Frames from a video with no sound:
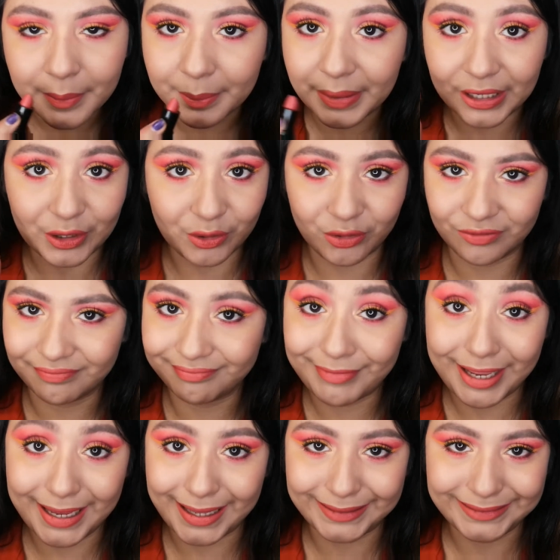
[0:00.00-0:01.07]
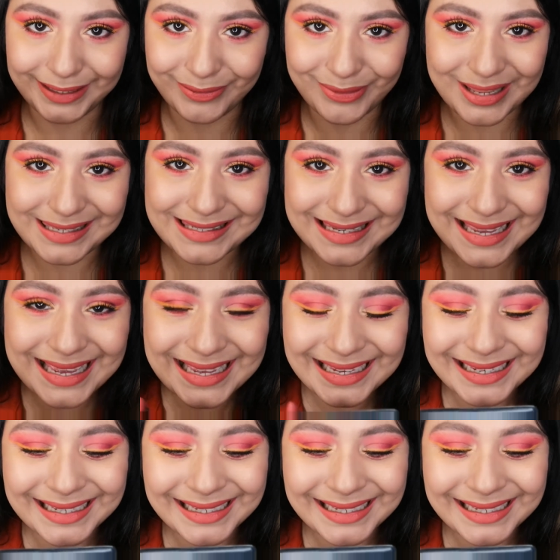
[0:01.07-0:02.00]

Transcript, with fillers: pero me encanta aún así.